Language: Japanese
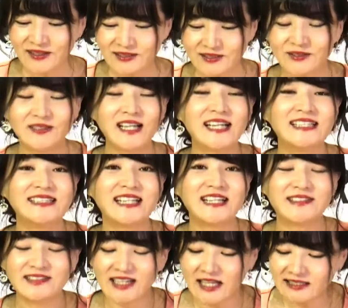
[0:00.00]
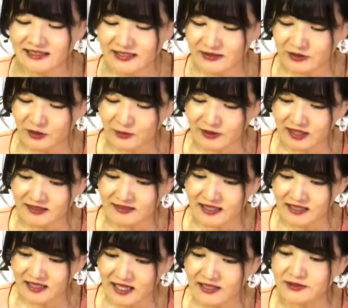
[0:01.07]
紹介している解説書もたく
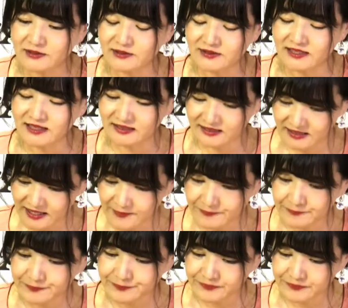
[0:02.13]
さんあるんですね。